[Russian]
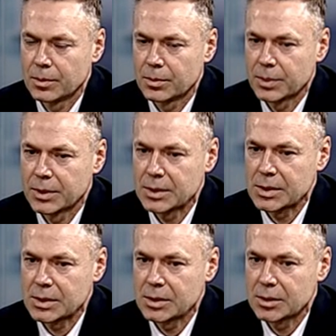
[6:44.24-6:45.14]

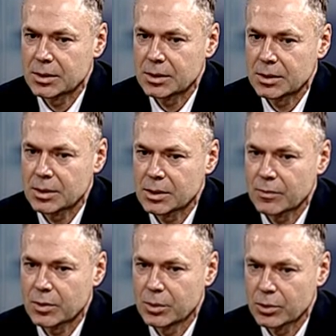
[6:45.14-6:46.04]
полноценно
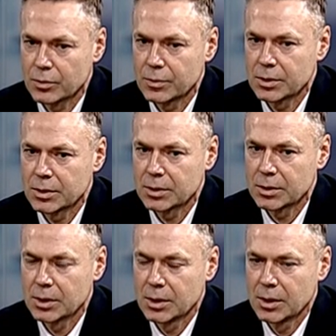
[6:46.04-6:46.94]

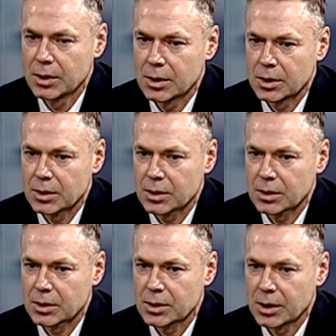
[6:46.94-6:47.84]
сформированное
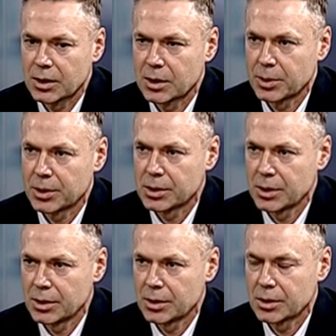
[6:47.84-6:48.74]
строительное
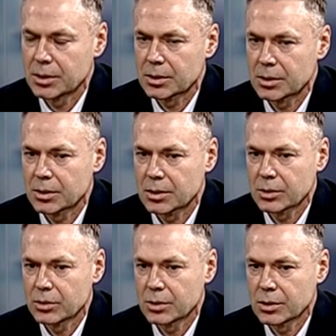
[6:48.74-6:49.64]
подразделение,
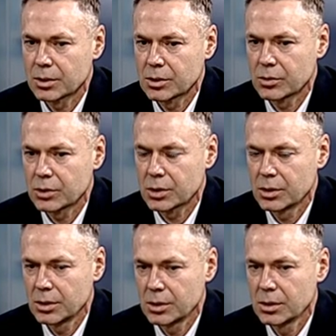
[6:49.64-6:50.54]
которое на сегодняшний
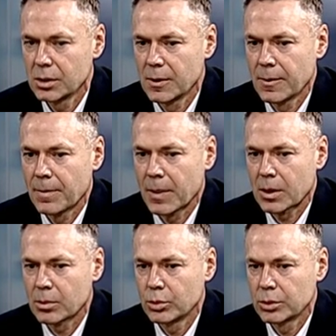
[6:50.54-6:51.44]
день
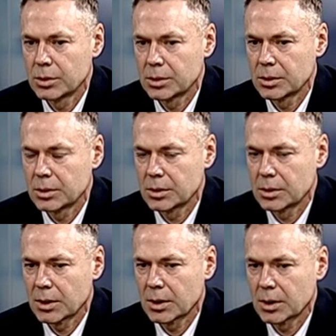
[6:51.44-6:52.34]
работает
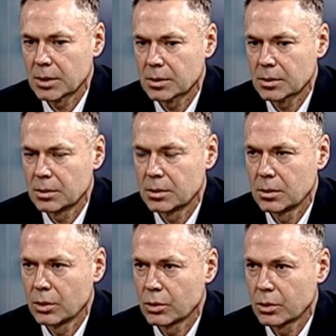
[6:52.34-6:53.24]
на
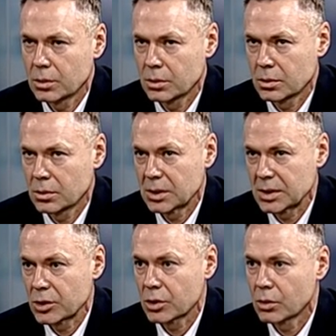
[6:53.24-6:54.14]
трех
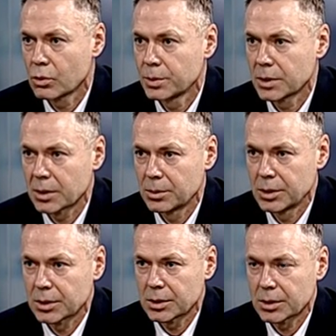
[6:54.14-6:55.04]
достаточно крупных
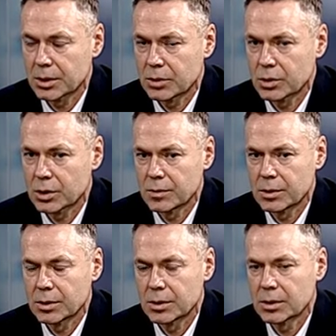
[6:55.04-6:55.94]
объектах. Я уже
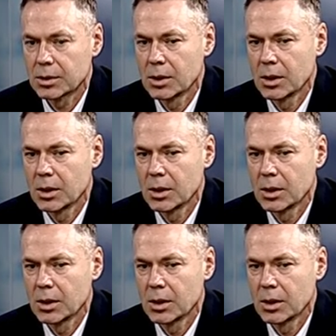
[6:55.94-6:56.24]
говорил, это